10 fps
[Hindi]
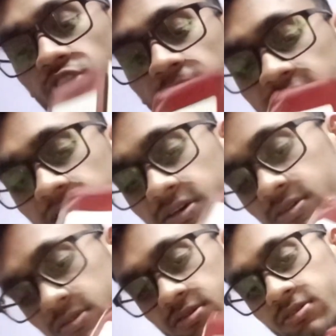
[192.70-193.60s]
वॉल्यूम आता है
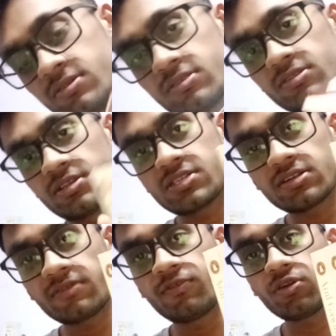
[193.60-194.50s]
दीज आर
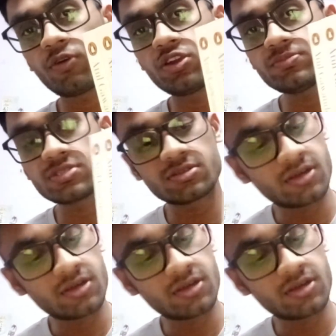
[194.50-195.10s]
द फोर वॉल्यूम्स